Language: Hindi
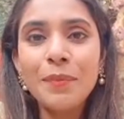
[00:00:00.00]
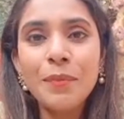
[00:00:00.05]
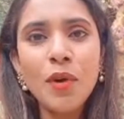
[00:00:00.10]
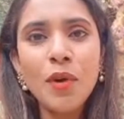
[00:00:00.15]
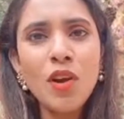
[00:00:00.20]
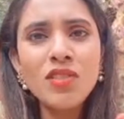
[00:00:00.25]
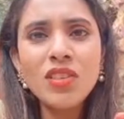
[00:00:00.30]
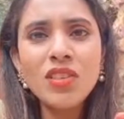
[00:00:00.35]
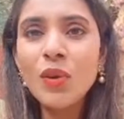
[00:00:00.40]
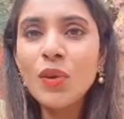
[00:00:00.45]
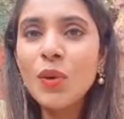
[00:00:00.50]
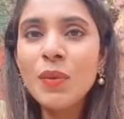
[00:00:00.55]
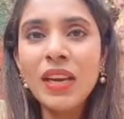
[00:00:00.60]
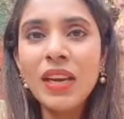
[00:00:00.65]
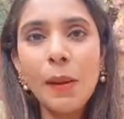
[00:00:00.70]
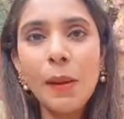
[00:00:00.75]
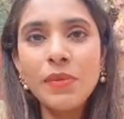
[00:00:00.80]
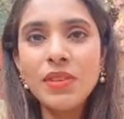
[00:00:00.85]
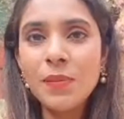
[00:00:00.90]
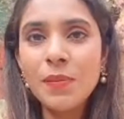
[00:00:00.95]
बहुत से लोगों को मैं
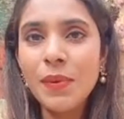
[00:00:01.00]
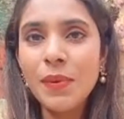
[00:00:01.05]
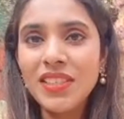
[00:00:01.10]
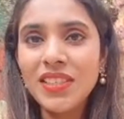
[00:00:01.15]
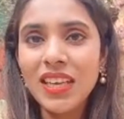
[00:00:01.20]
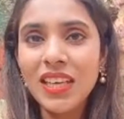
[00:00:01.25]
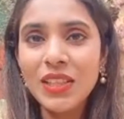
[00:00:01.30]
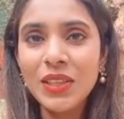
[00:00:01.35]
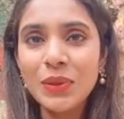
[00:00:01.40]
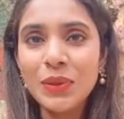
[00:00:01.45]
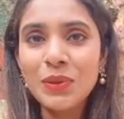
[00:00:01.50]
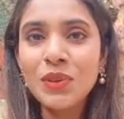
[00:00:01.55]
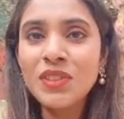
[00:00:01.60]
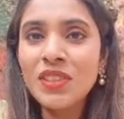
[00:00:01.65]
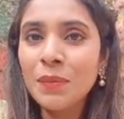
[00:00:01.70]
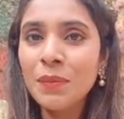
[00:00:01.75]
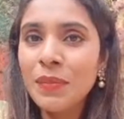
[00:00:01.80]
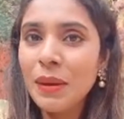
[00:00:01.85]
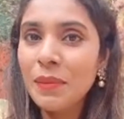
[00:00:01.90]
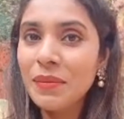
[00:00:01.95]
नाम से पहचानती हूँ तो
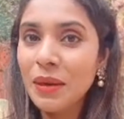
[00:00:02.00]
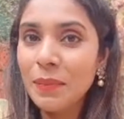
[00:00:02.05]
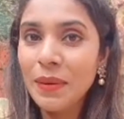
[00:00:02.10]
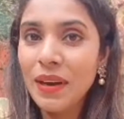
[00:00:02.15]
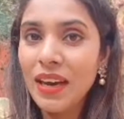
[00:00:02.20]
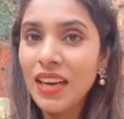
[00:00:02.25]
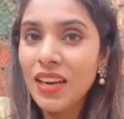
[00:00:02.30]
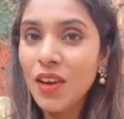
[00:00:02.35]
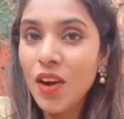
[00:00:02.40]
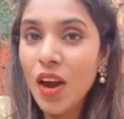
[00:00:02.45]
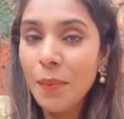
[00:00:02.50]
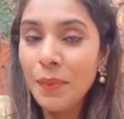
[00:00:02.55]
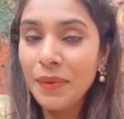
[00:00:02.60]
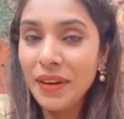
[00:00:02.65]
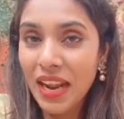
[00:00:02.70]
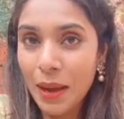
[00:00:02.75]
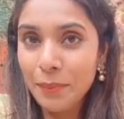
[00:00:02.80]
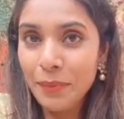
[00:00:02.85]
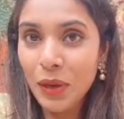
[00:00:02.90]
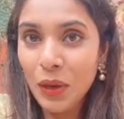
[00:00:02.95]
जब भी आप दरबार
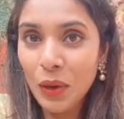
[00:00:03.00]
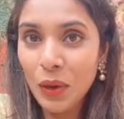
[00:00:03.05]
बार